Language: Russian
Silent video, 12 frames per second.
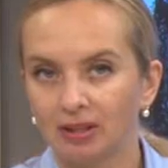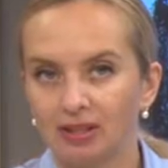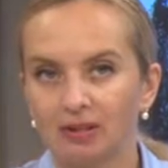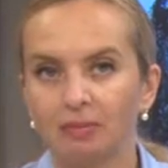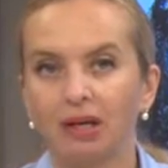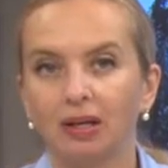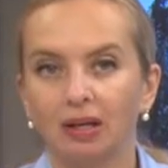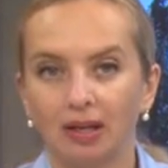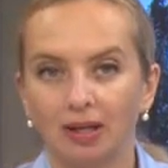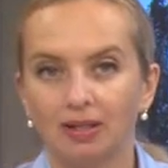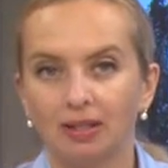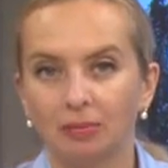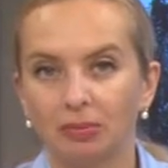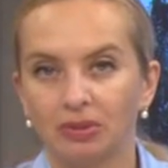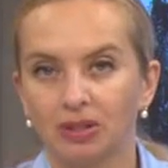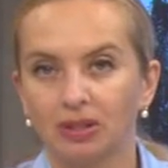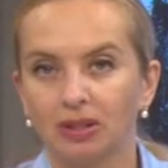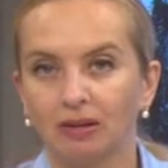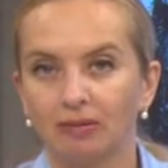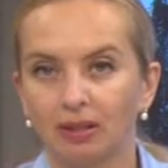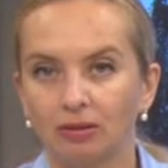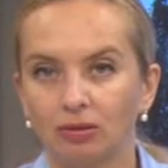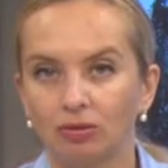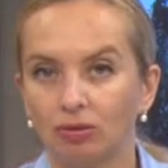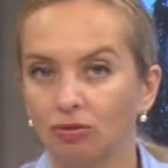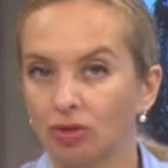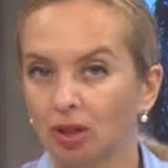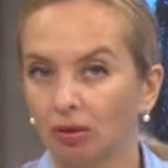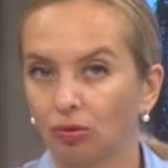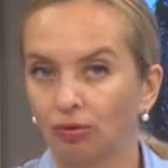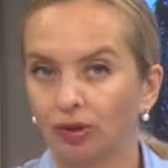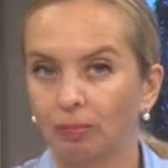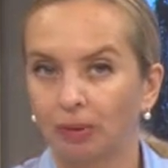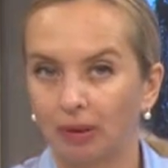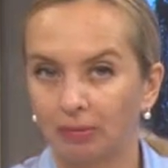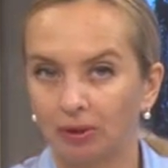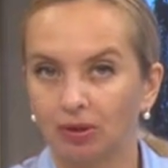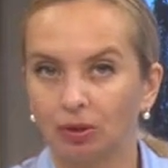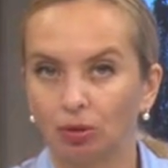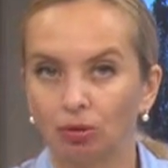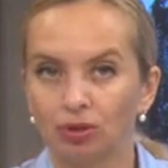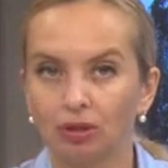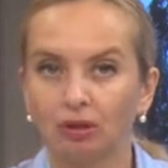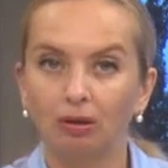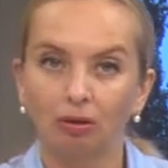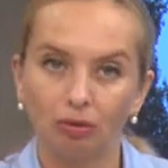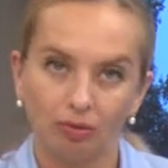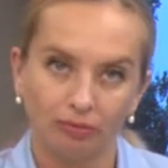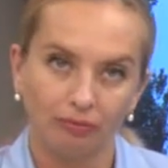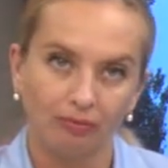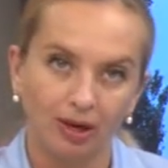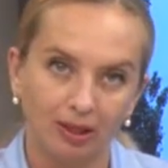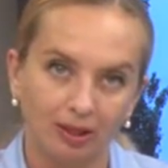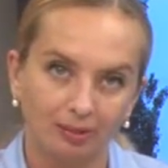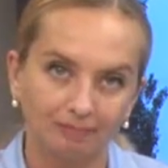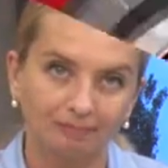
на себя гарантии по изготовлению и установке памятных досок героев войны.